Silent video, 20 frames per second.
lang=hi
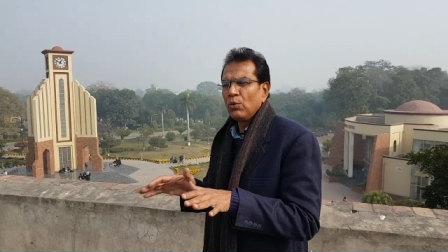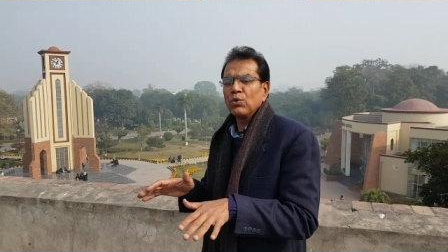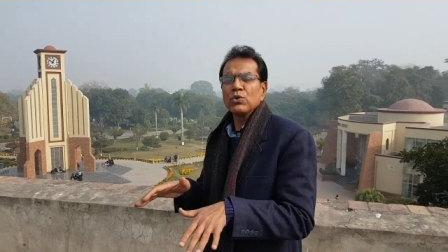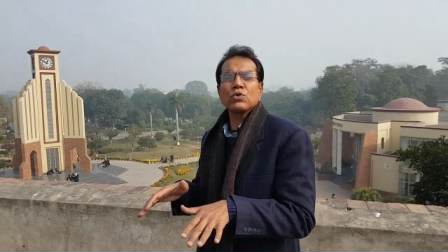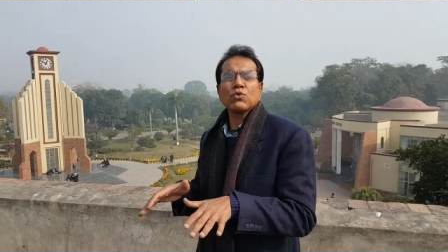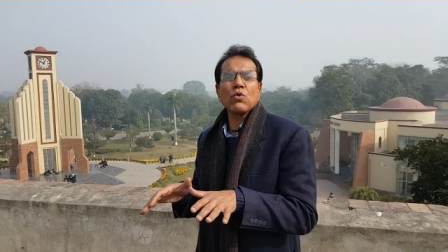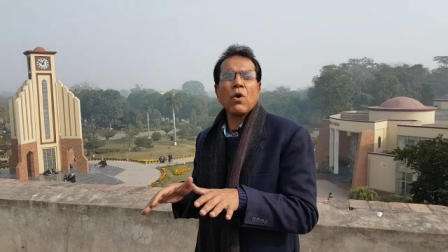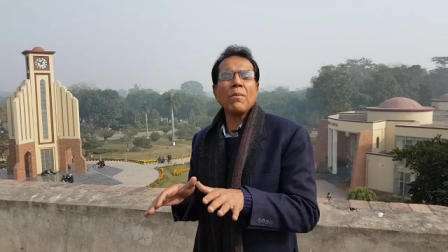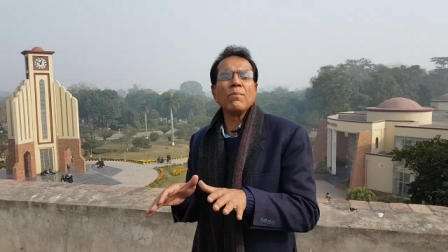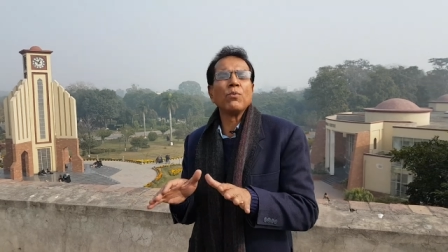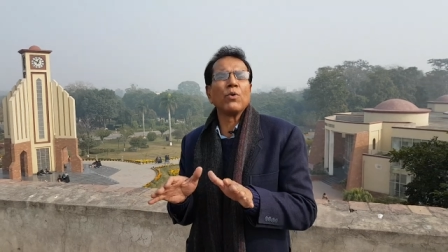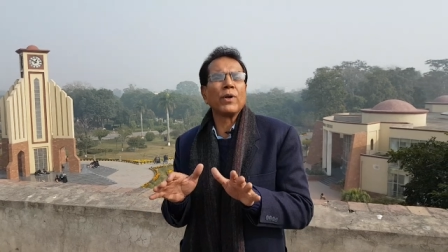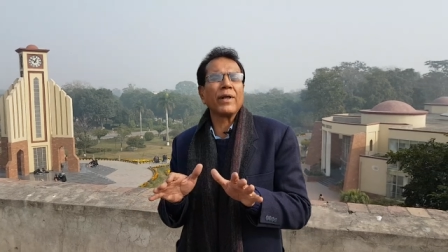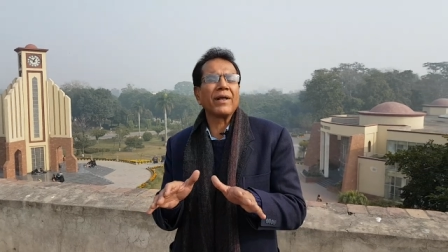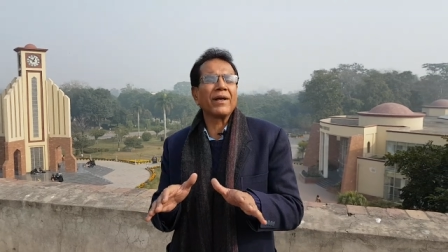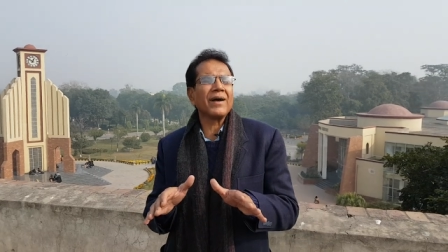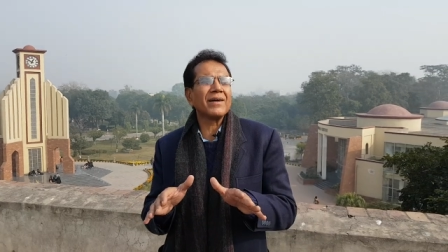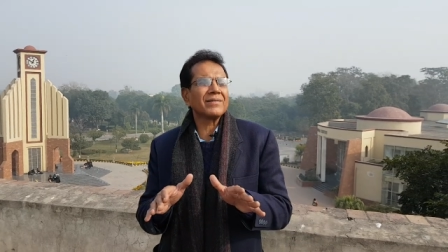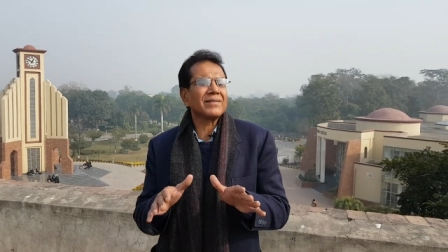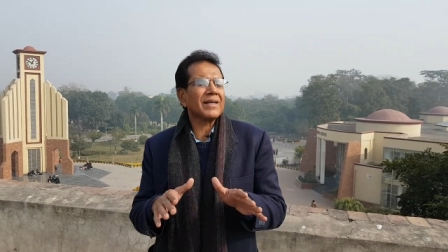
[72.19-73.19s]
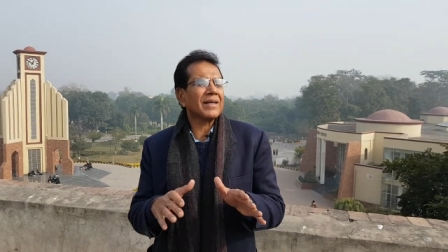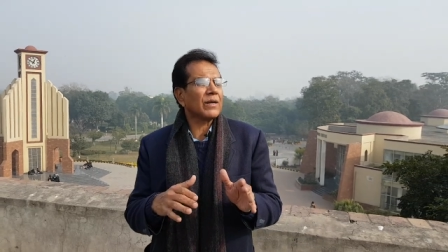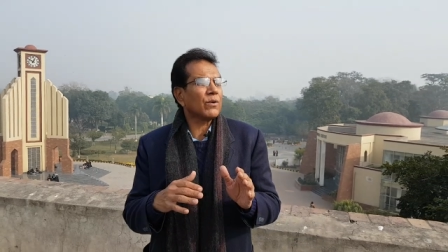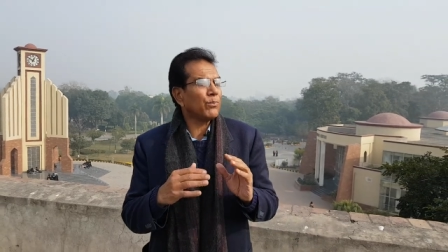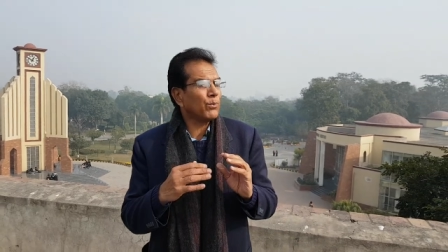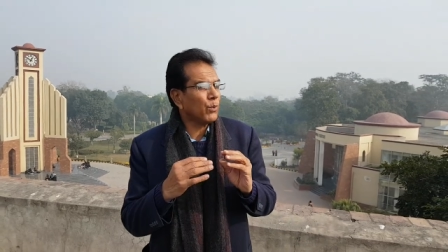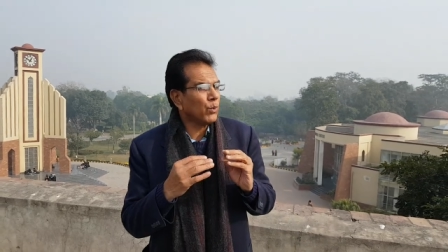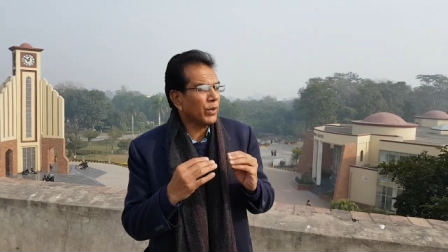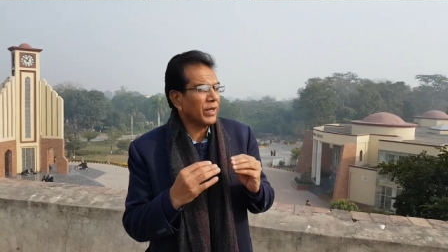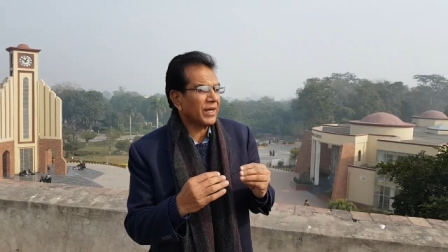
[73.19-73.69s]
उसको हम मुरिंगा से
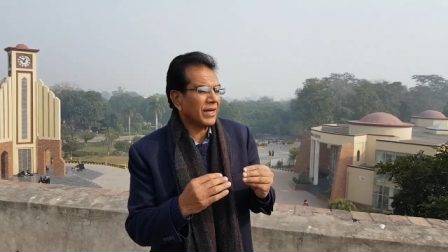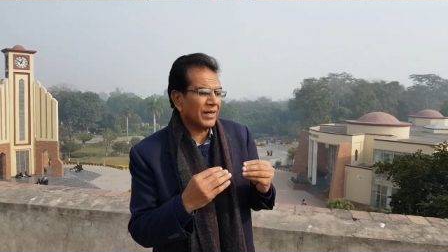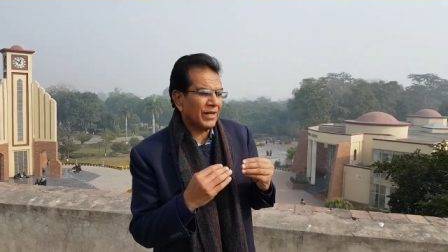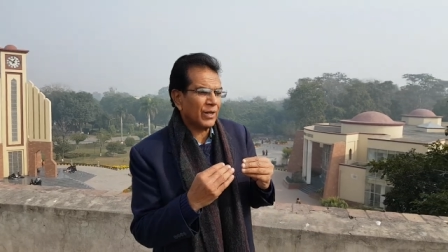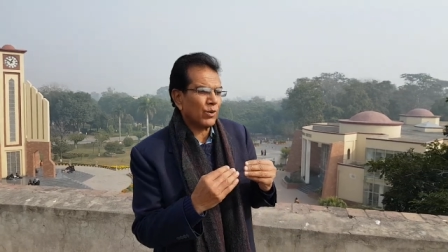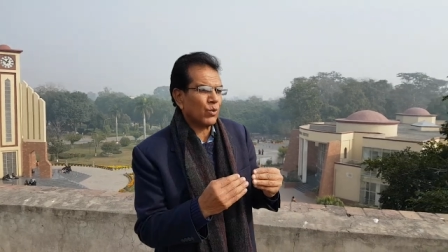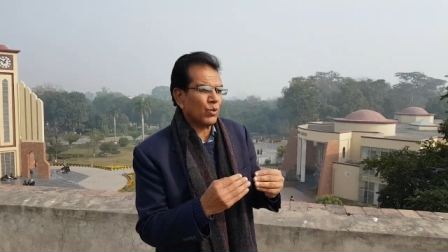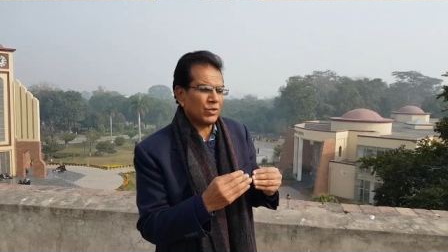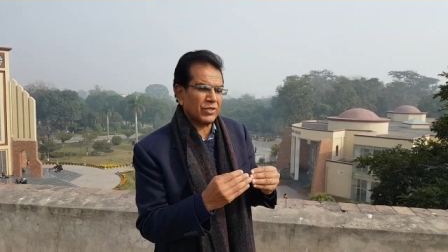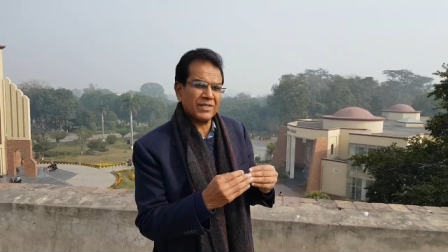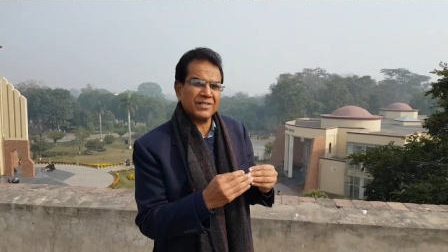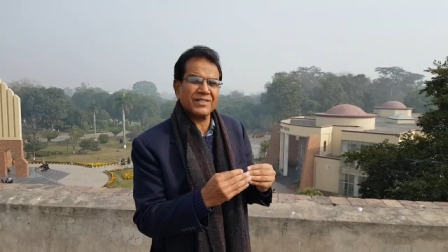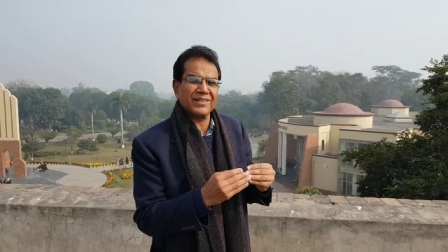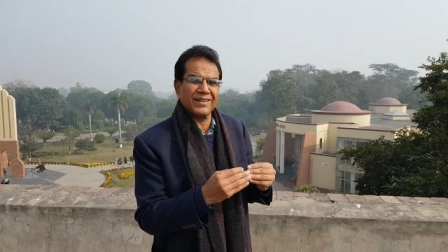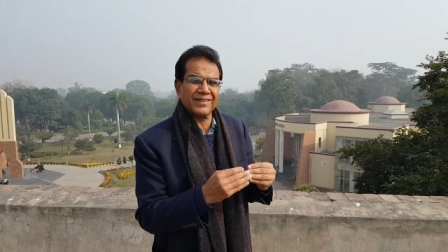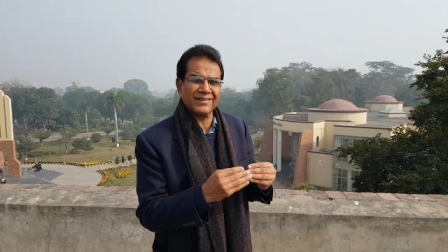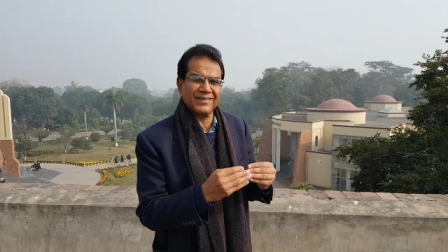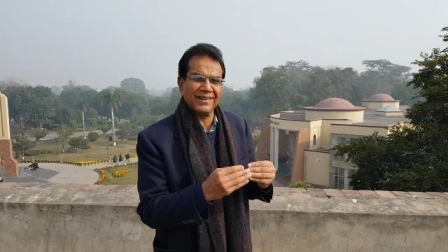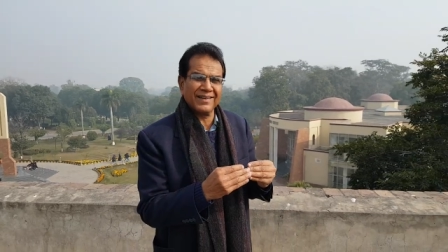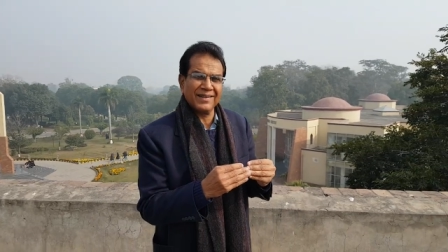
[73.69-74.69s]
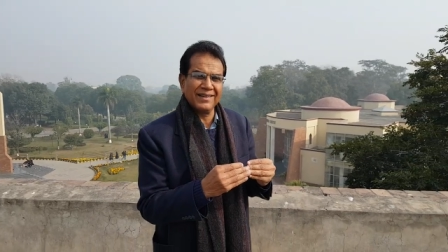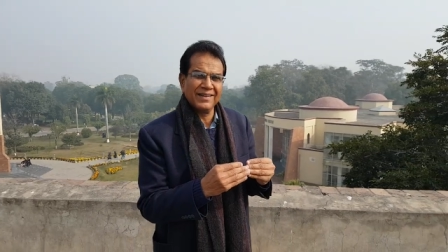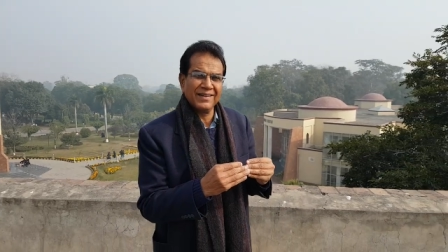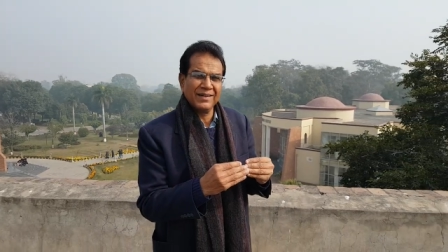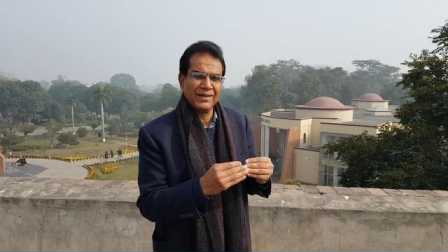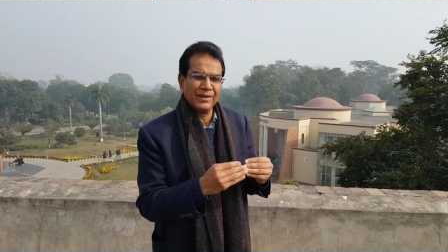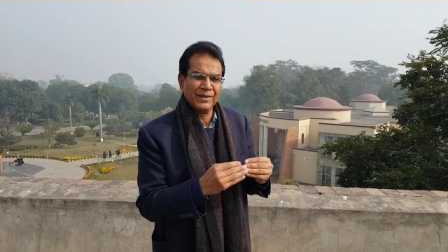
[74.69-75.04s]
पूरी करने की कोशिश करते हैं